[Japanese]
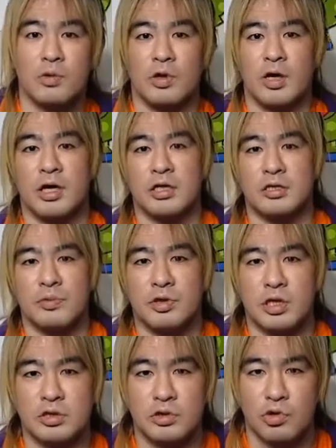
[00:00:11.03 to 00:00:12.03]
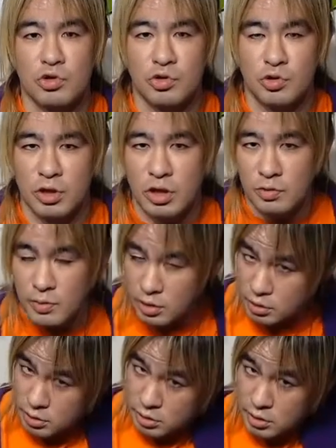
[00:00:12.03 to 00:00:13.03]
小高勇です。よろしくお願いいたしま
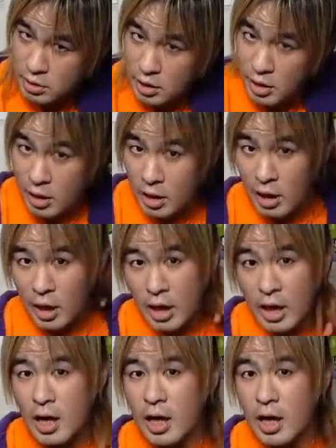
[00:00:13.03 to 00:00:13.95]
す。今